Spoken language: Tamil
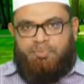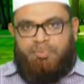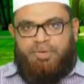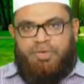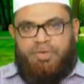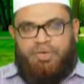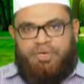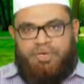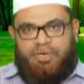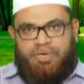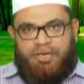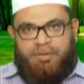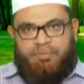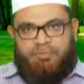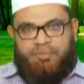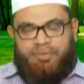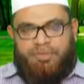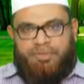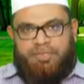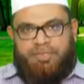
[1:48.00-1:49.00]
பேணி
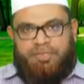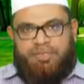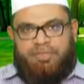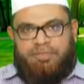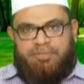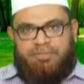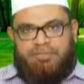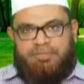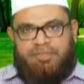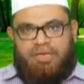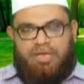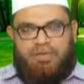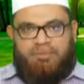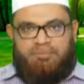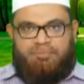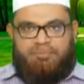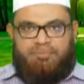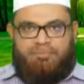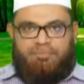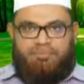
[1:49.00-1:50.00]
நடப்பதை
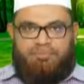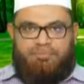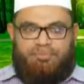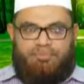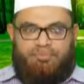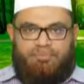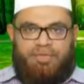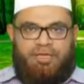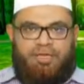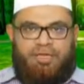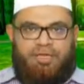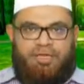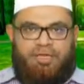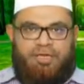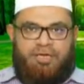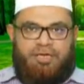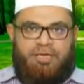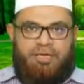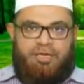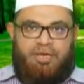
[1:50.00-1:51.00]
இஸ்லாம் மிக
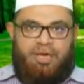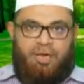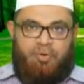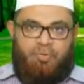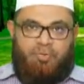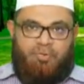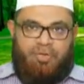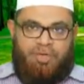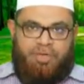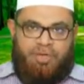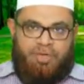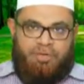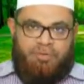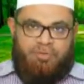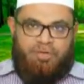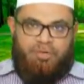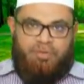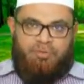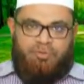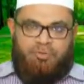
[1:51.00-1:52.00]
கடுமையாக
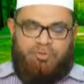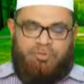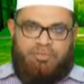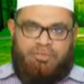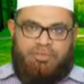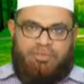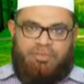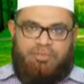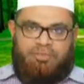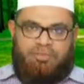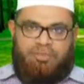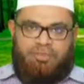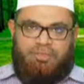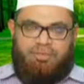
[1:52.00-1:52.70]
வலியுறுத்துகிறது